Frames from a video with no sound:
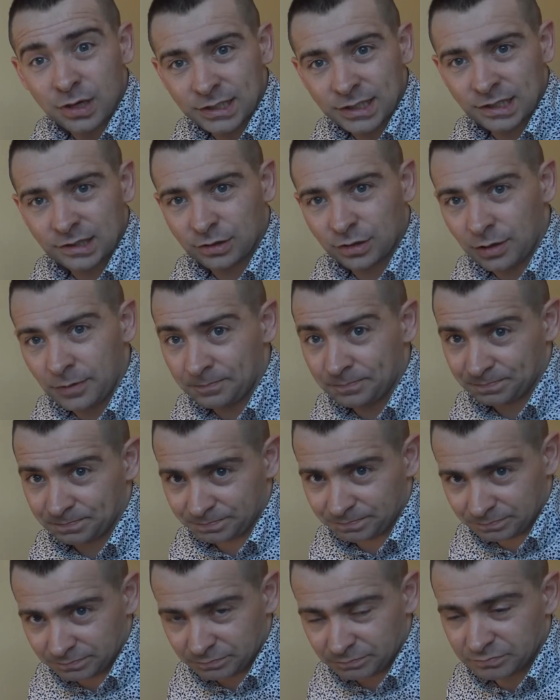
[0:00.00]
radiateur,
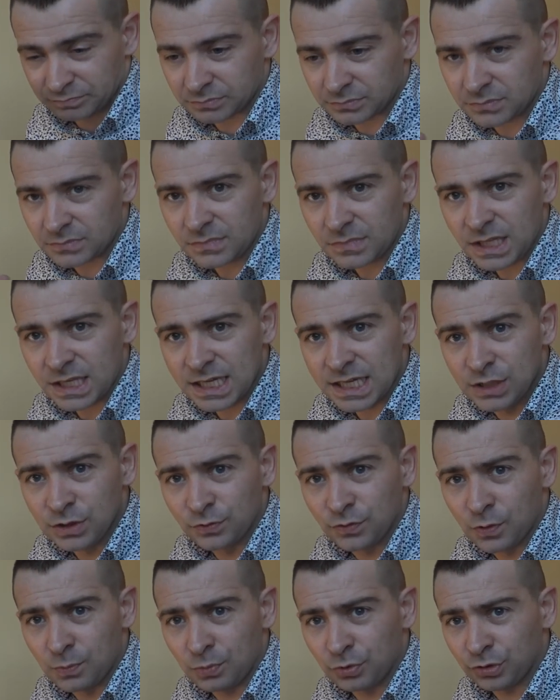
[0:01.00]
il
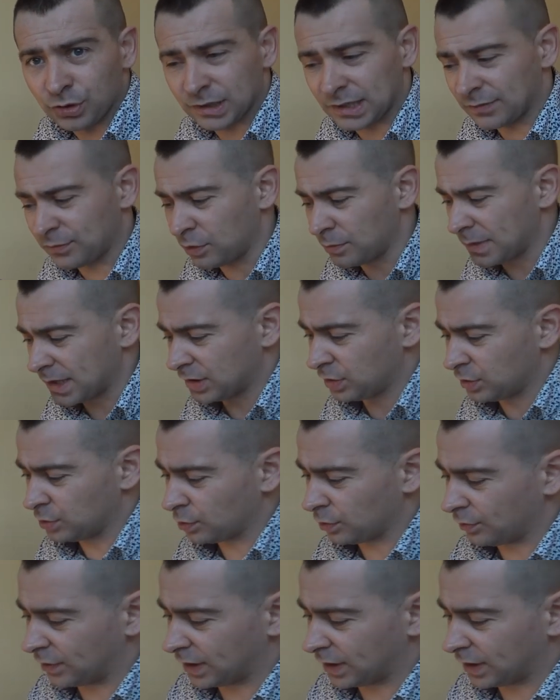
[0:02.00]
nous faut plusieurs informations en